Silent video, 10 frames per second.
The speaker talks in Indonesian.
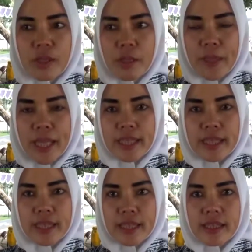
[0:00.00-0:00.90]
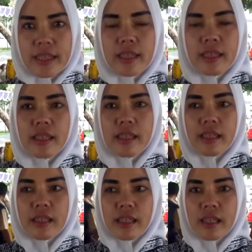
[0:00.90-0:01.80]
sampai hari ini,
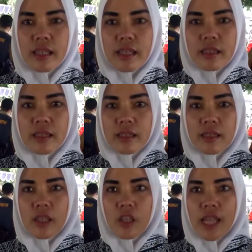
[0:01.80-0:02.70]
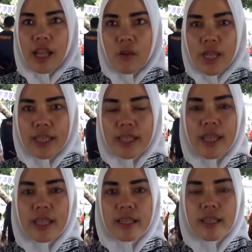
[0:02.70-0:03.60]
eh, di kloter awal ini
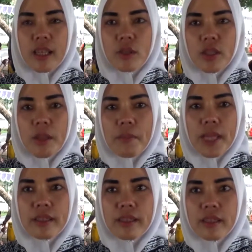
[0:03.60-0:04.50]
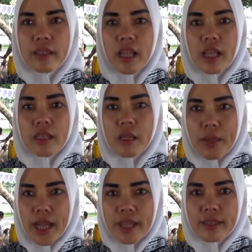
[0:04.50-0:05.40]
ada 116
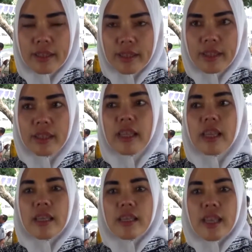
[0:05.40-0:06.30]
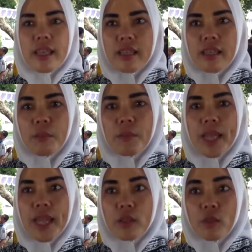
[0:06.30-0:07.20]
jemaah haji dari
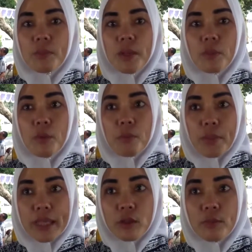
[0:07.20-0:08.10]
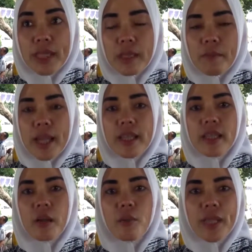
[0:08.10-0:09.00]
994 jumlah jemaah
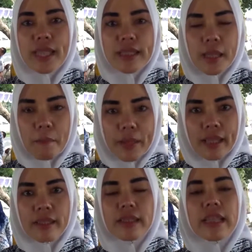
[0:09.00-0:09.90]
di Kabupaten Sleman.